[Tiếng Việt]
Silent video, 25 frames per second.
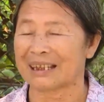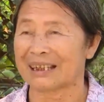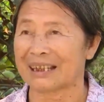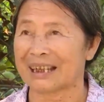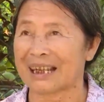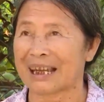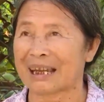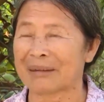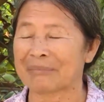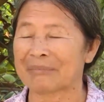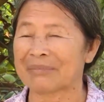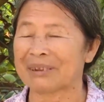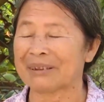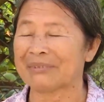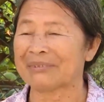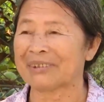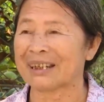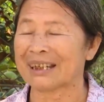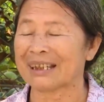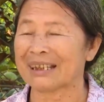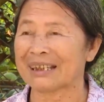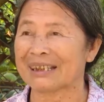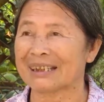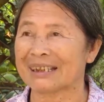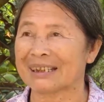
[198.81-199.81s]
làm như
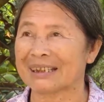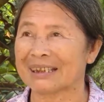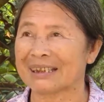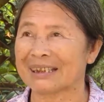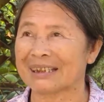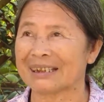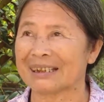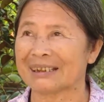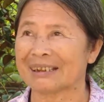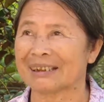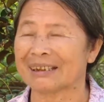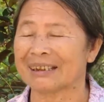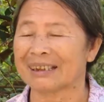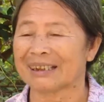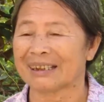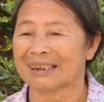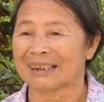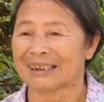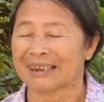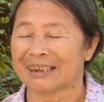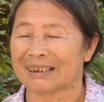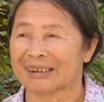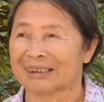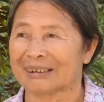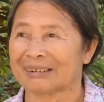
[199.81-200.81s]
vậy thì
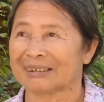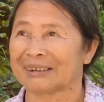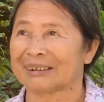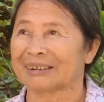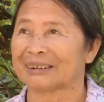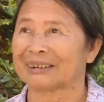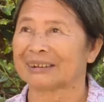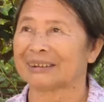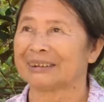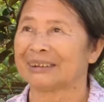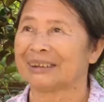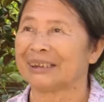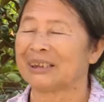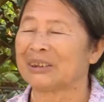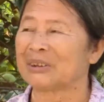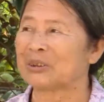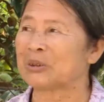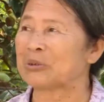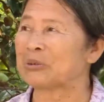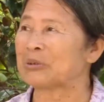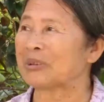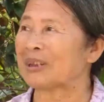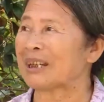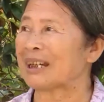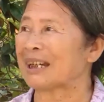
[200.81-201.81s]
nhìn
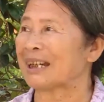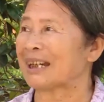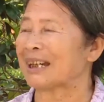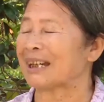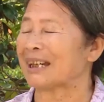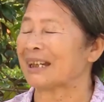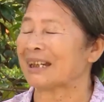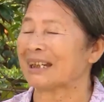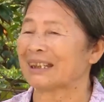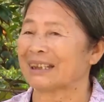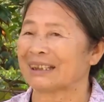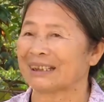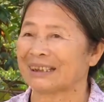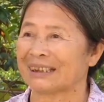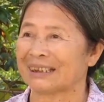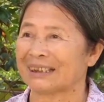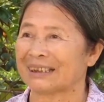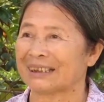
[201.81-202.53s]
chung là